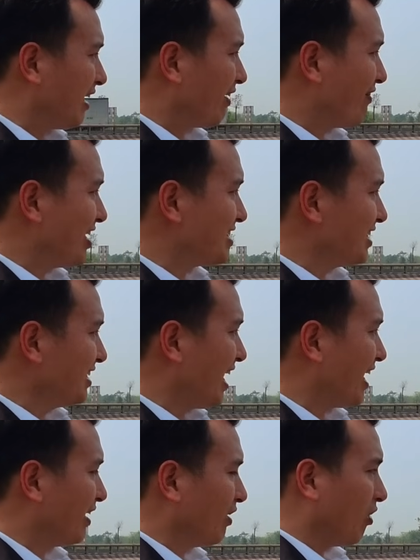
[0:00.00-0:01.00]
rằng cái vị trí
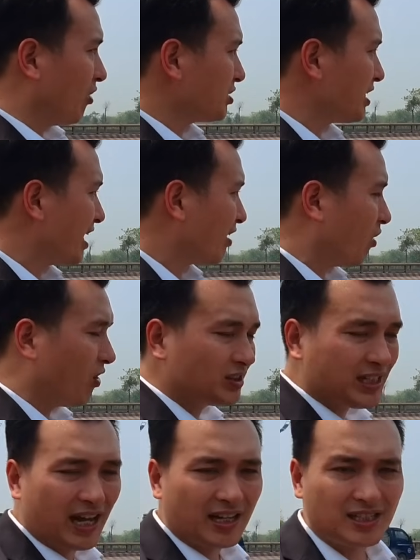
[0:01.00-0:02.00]
này nó sẽ
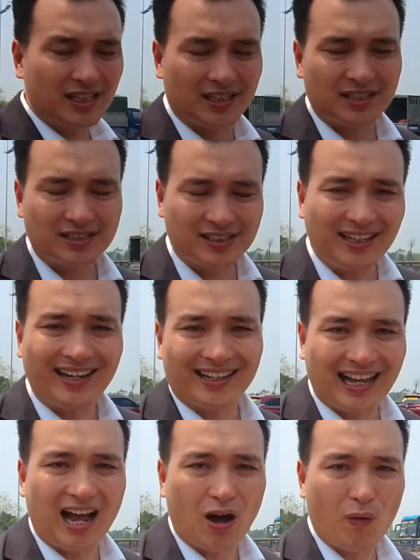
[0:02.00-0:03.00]
có giá trị rất là
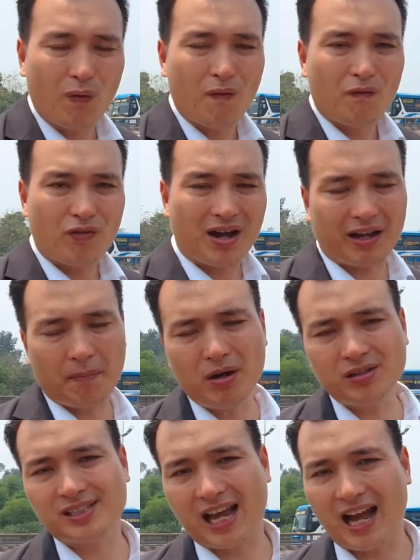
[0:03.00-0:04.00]
cao và cái
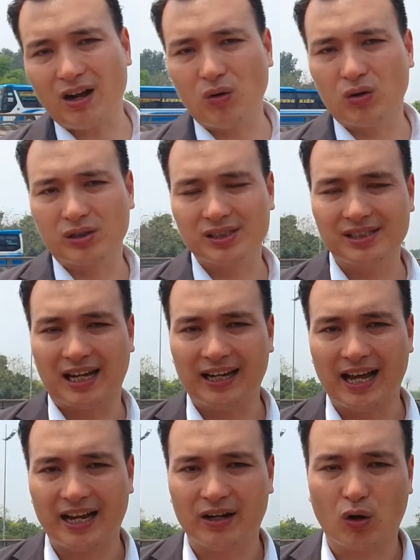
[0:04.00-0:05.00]
mức giá của dự
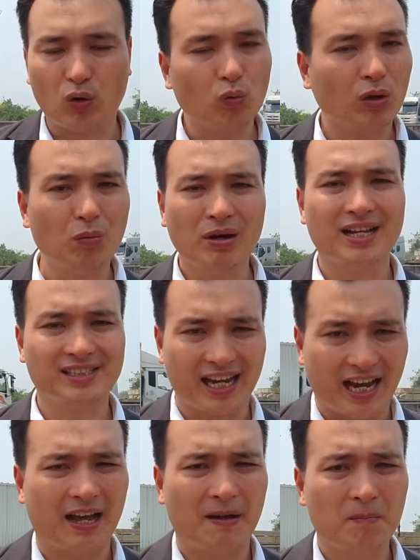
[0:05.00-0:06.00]
án này nó cũng không hề
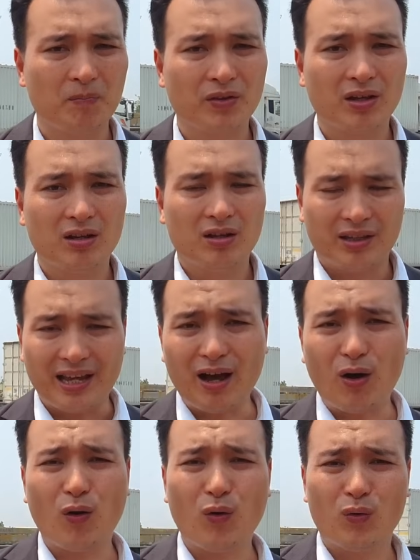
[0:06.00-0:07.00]
rẻ
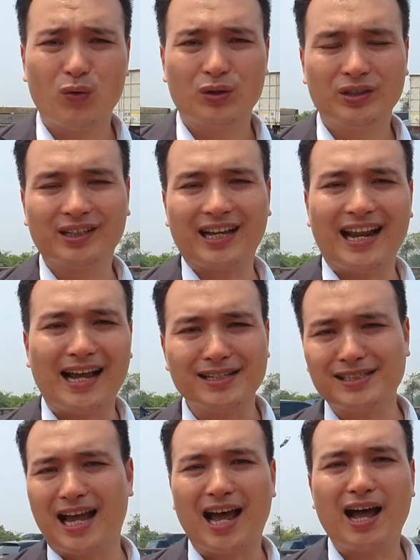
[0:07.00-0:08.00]
theo những cái
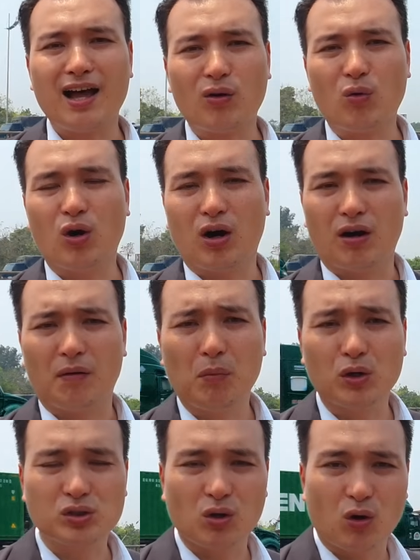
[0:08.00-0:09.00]
đánh giá của
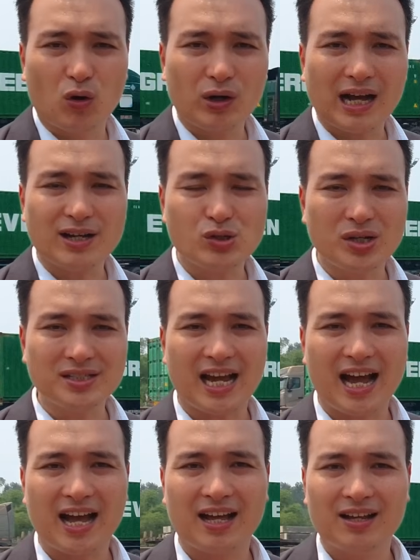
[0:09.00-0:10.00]
một số các chuyên
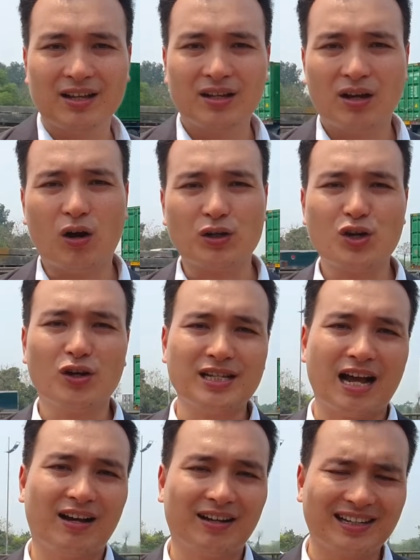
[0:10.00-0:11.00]
gia Họ cho
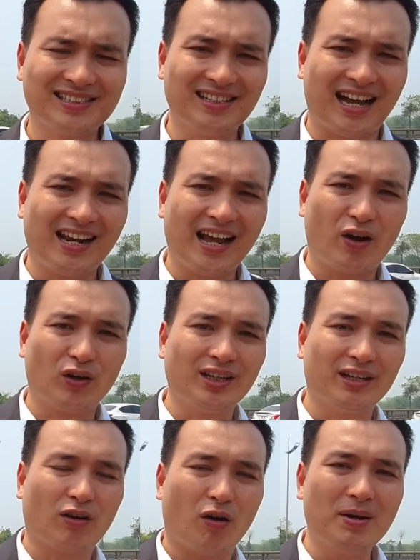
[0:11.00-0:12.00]
rằng cái dự án này có
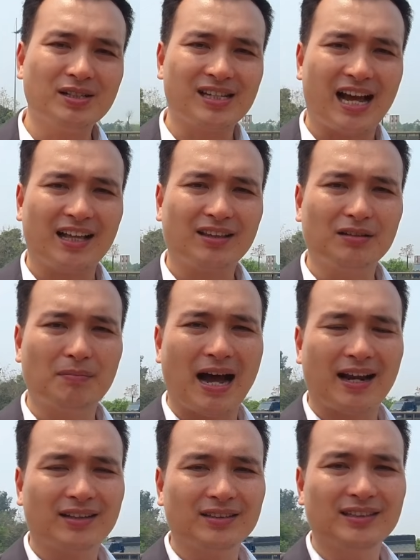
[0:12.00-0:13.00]
thể có mức giá từ
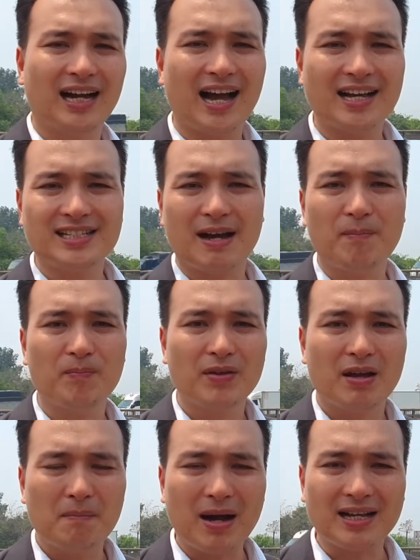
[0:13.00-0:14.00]
bán từ 200,
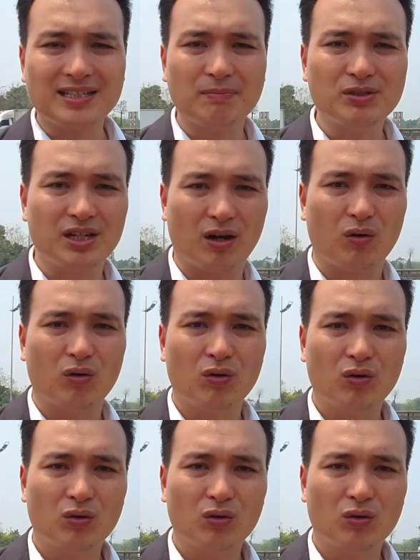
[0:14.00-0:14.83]
300 triệu,